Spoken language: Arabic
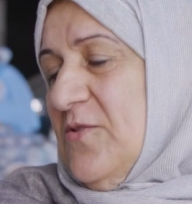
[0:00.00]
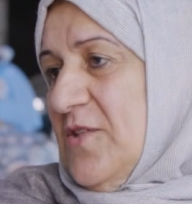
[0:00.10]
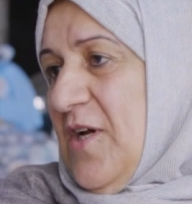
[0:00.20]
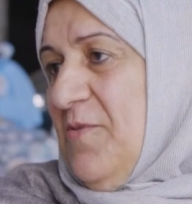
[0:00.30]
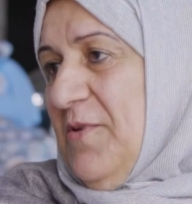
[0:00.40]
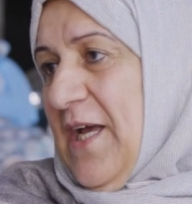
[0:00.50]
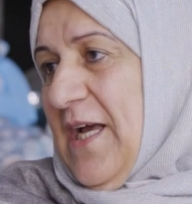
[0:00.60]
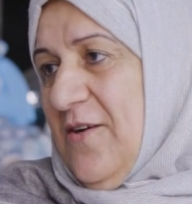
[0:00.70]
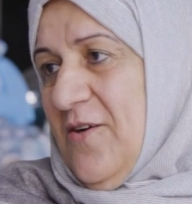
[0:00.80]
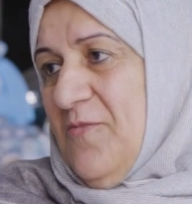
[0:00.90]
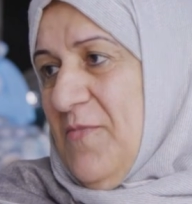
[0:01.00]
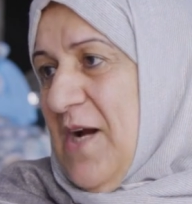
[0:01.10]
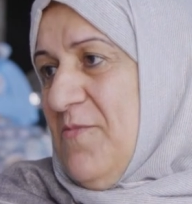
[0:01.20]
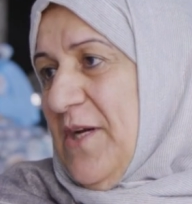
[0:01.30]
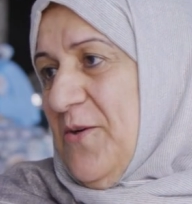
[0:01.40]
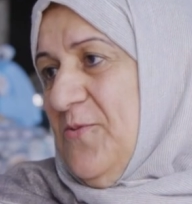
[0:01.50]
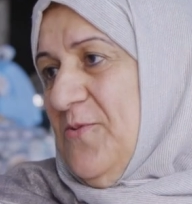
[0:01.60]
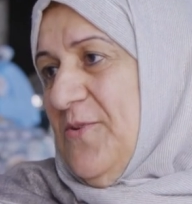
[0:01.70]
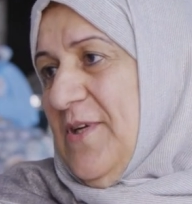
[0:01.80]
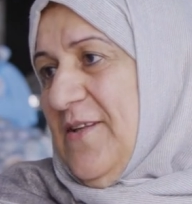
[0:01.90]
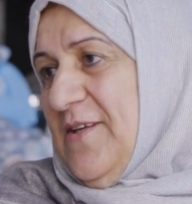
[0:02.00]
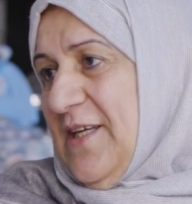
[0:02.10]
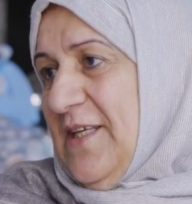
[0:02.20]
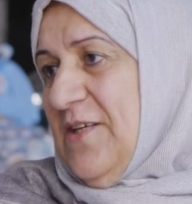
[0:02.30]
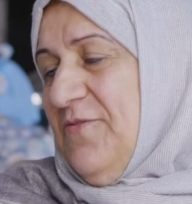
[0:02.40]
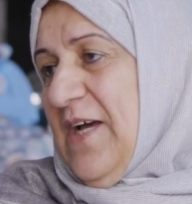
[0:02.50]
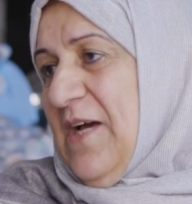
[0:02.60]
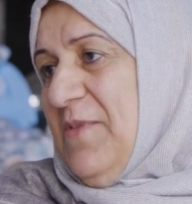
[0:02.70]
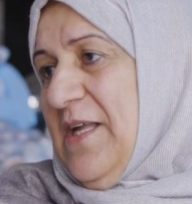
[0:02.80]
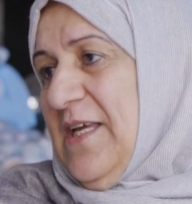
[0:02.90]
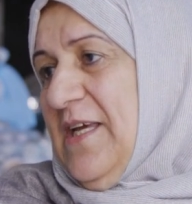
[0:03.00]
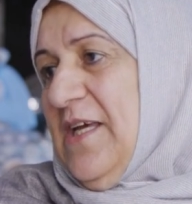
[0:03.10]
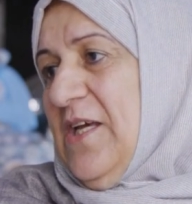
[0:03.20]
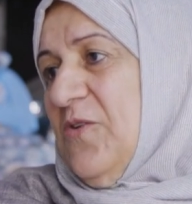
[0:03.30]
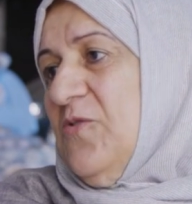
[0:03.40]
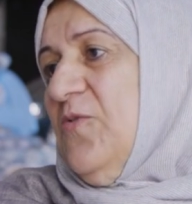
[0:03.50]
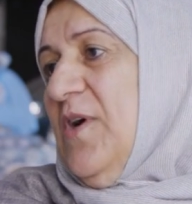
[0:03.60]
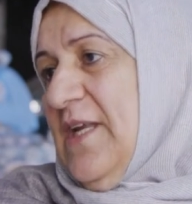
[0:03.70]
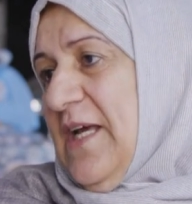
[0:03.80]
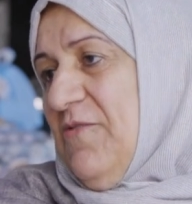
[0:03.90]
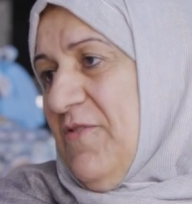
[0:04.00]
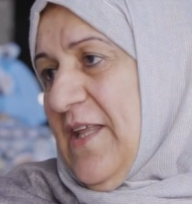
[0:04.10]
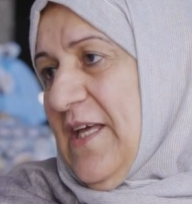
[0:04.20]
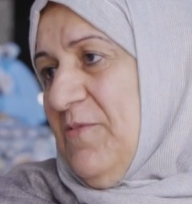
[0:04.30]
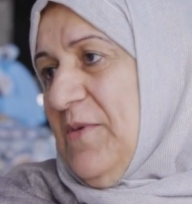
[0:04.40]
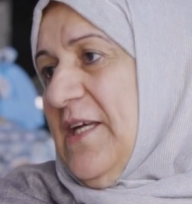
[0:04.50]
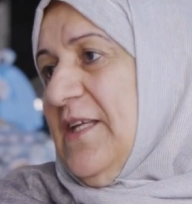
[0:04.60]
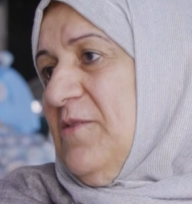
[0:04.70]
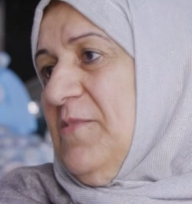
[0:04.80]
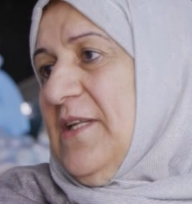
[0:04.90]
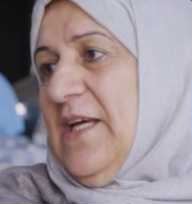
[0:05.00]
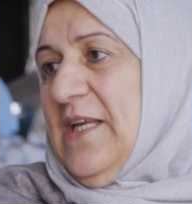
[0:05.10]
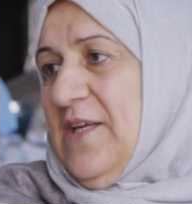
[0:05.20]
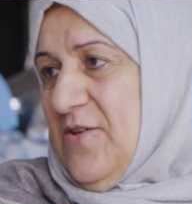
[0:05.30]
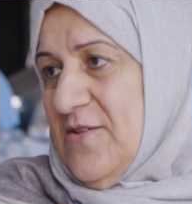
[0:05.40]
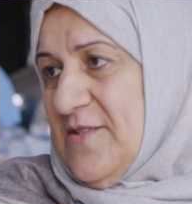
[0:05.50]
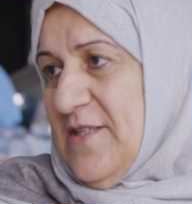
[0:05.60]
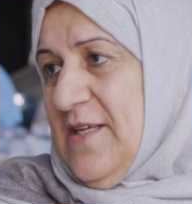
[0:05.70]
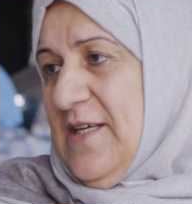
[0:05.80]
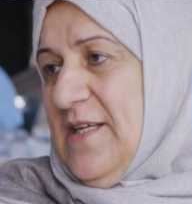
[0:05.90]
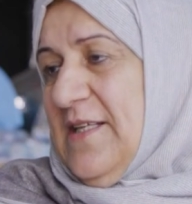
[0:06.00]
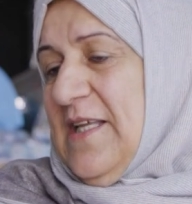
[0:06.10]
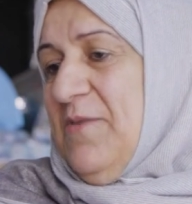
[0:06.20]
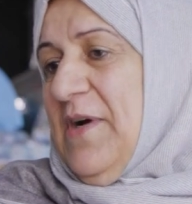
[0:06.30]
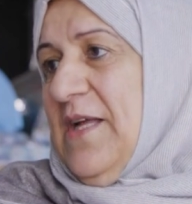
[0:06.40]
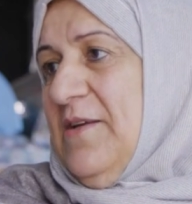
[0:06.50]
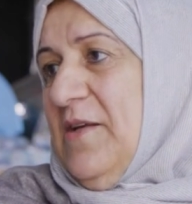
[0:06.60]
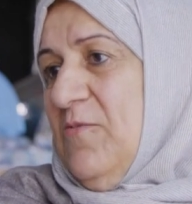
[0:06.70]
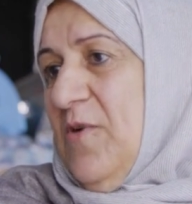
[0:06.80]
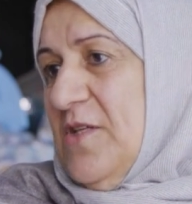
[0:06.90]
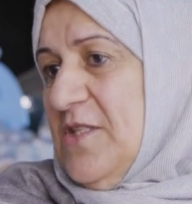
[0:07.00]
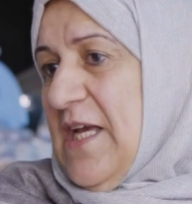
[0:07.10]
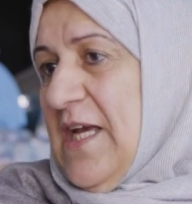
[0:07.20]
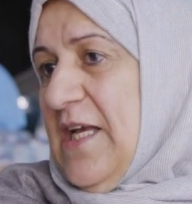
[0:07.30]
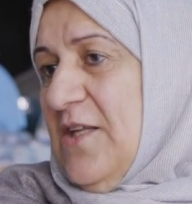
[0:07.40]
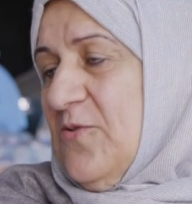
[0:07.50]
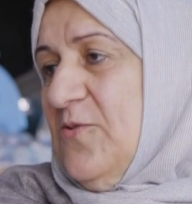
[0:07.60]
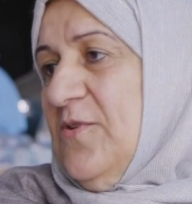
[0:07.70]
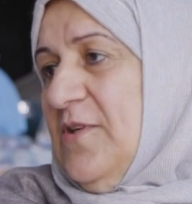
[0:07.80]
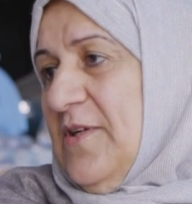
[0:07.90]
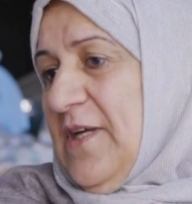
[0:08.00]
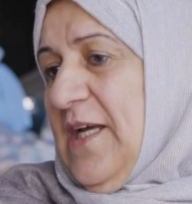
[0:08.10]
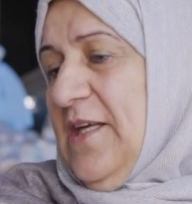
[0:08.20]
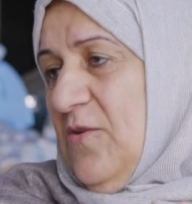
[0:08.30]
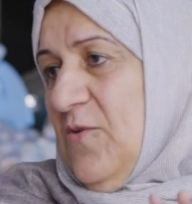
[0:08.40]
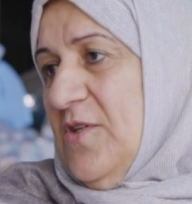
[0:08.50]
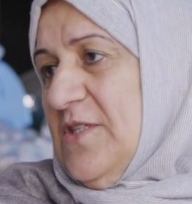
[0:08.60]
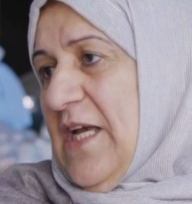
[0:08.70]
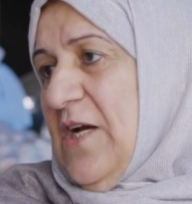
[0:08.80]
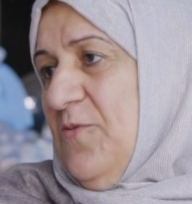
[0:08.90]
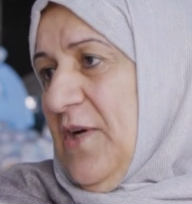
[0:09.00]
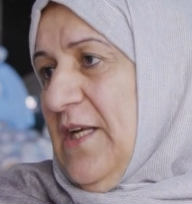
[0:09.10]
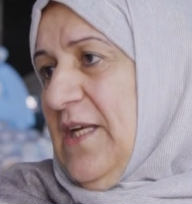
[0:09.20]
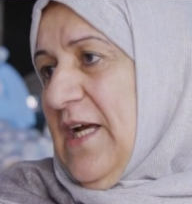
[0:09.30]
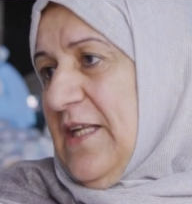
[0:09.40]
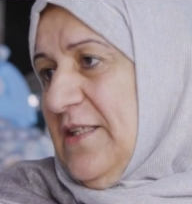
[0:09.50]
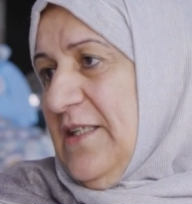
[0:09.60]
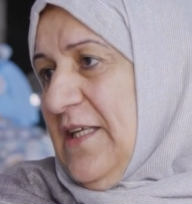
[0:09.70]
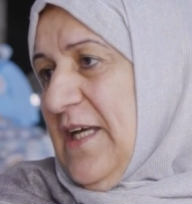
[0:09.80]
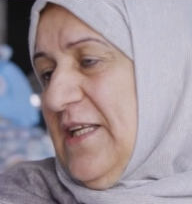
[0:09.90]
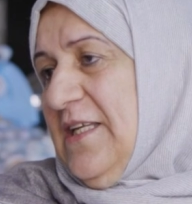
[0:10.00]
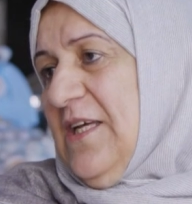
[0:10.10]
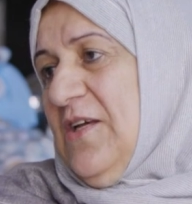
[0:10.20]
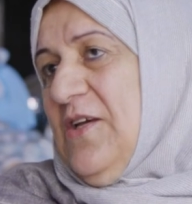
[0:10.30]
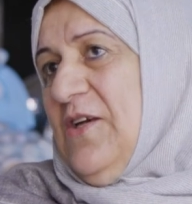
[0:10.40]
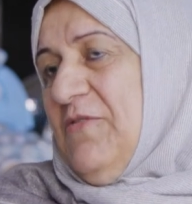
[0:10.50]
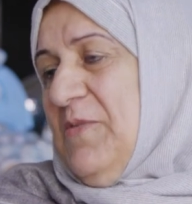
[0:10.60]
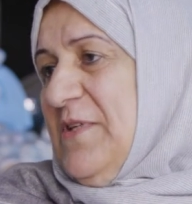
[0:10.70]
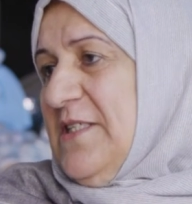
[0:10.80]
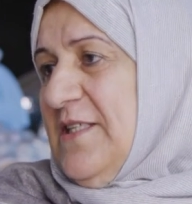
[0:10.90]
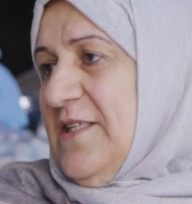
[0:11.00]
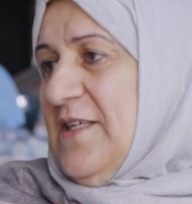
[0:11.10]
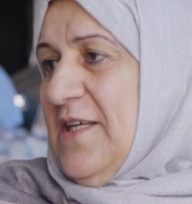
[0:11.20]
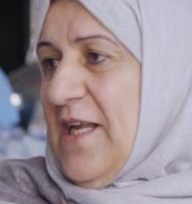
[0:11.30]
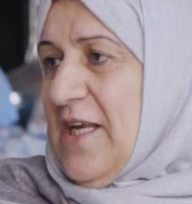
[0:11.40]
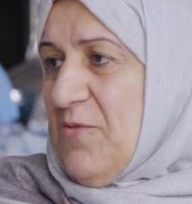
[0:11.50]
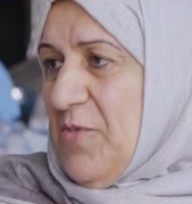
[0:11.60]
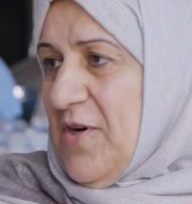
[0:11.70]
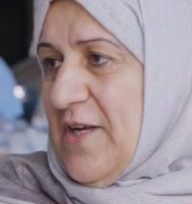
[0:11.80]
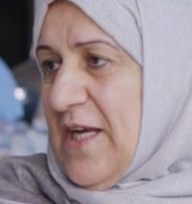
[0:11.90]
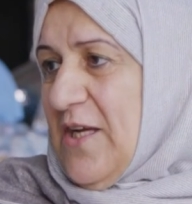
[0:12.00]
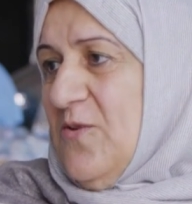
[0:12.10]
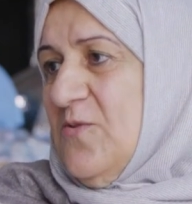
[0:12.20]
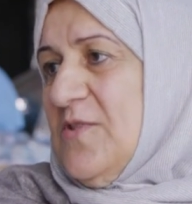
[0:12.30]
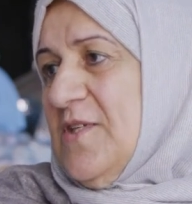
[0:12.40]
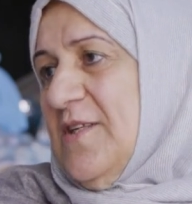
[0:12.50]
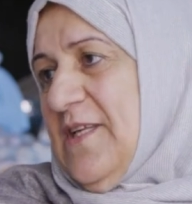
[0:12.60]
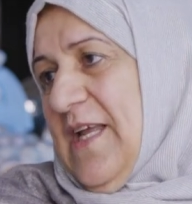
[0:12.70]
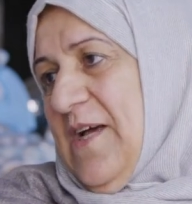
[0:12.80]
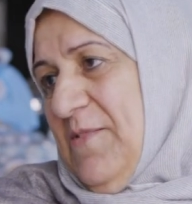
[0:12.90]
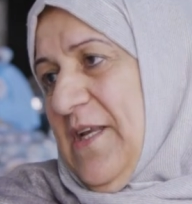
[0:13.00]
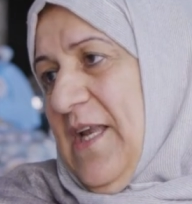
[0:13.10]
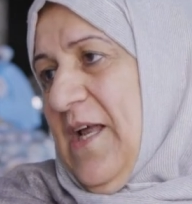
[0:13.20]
وصاحب الحلال مهما يكون اذا ايده في عمله يكون وايد افضل من يعتمد على ناس. صحيح. طبعا الواجهه تكون احنا الواجهه واحنا اللي حاطين يدنا فمن كذي الله بارك وزاد العمل الحمد,